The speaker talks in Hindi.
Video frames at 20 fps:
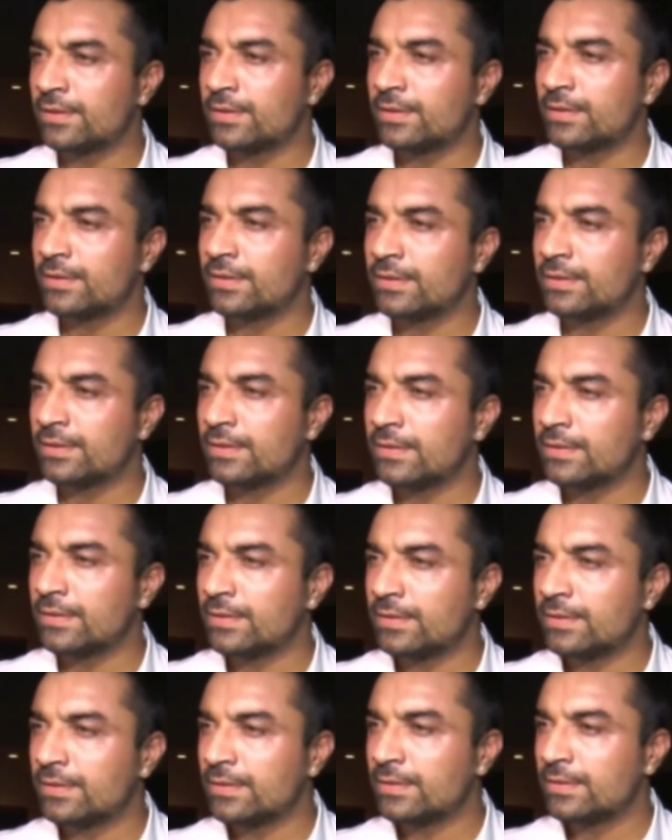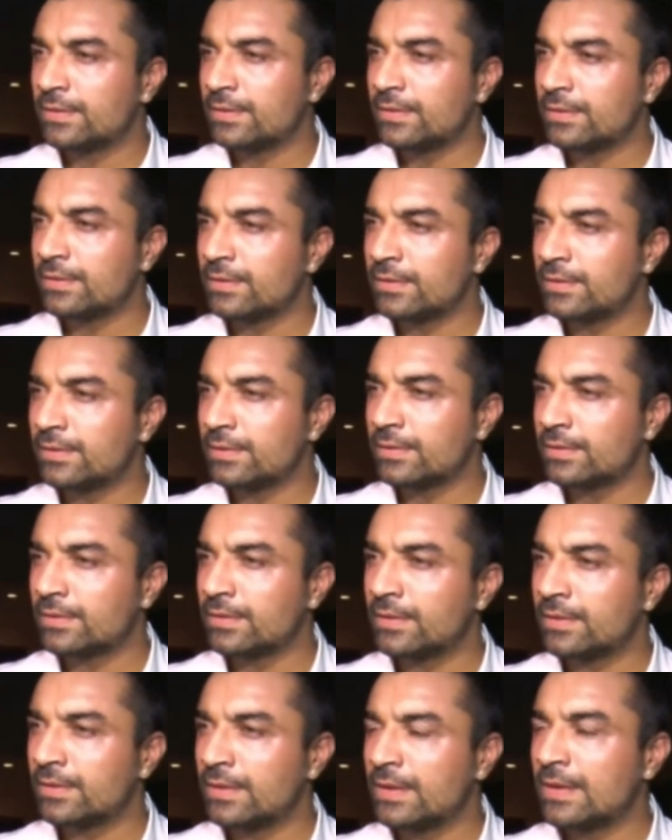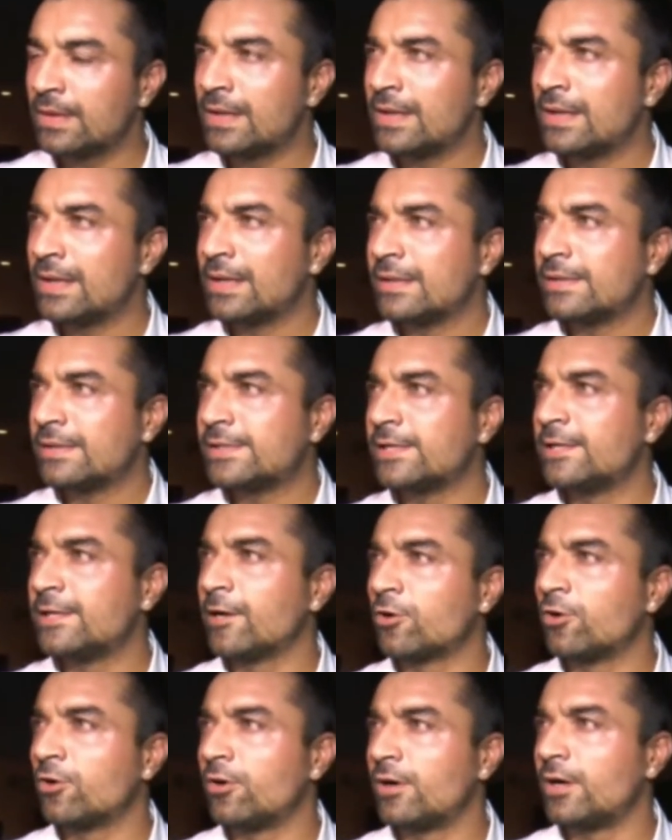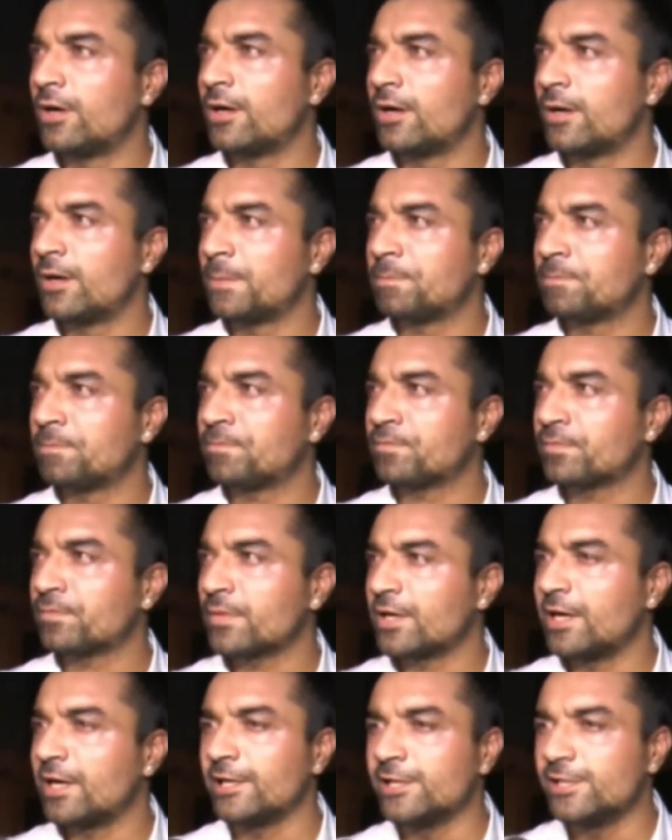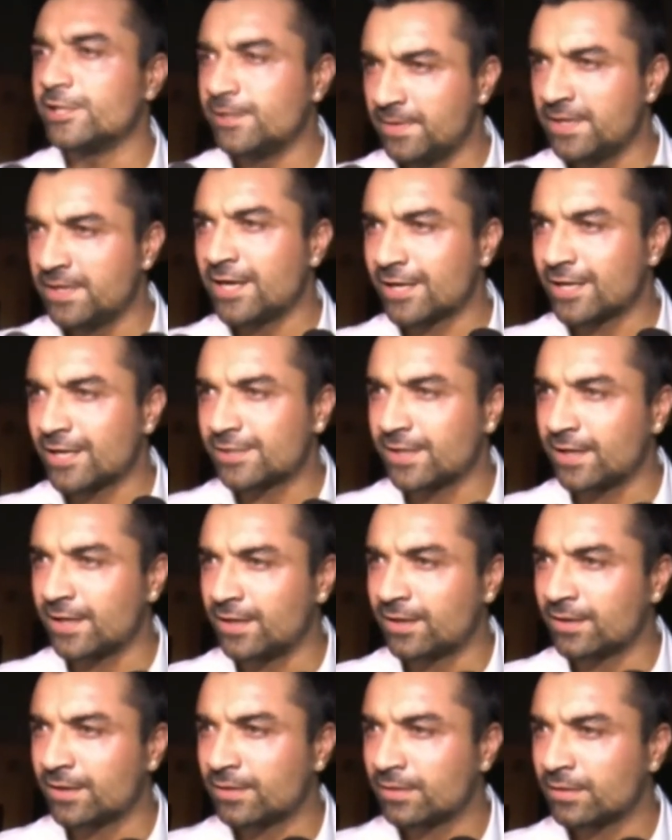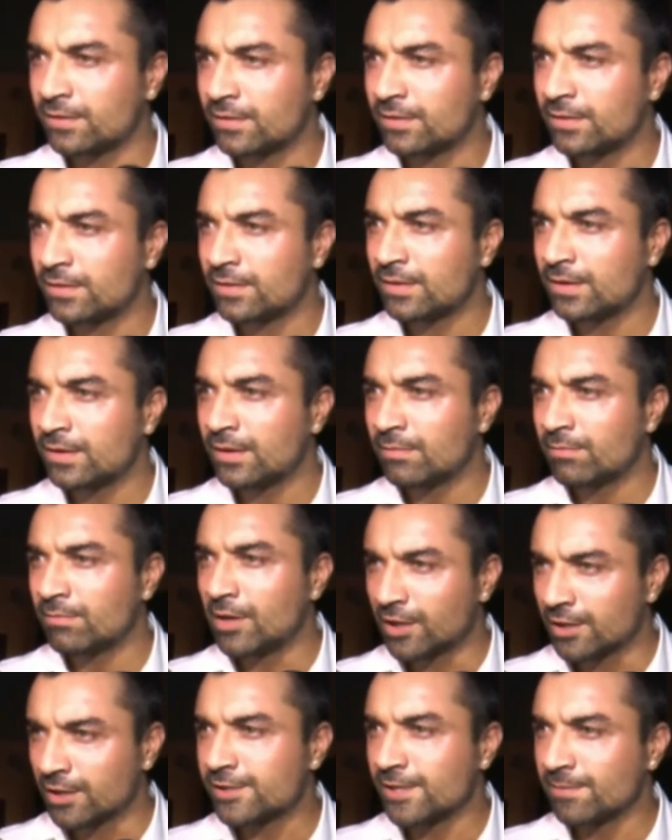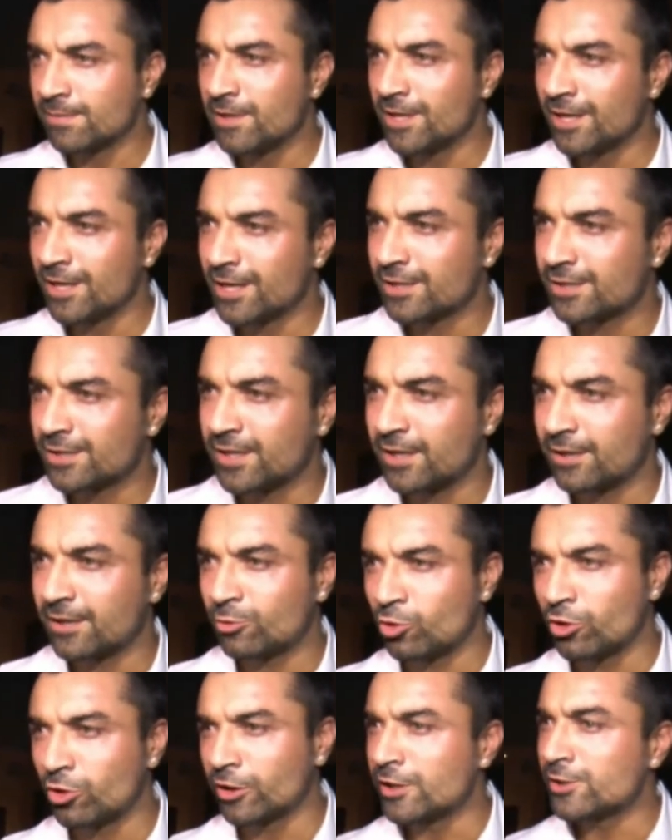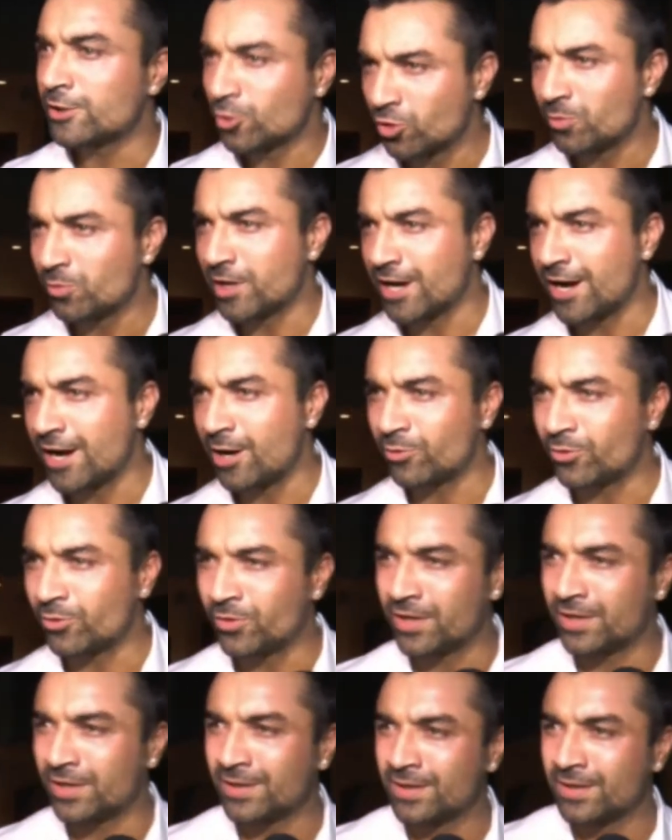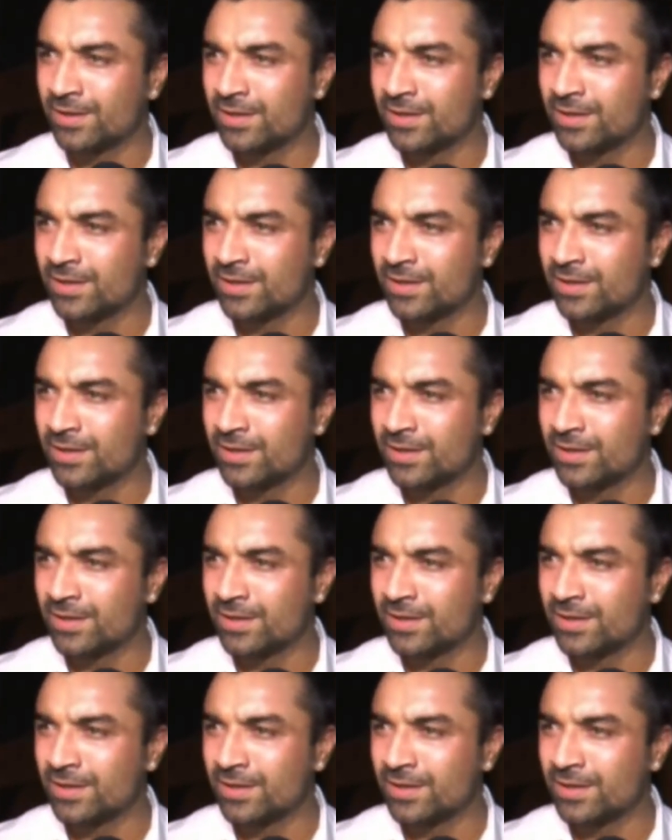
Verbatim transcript: जी से बात कर रहे थे काफी नाराज दिख रहे थे उनसे सी देखो गांधी जी भी नाराज थे ना भगत सिंह भी नाराज थे तो अंग्रेज़ों को भगाया उन्होंने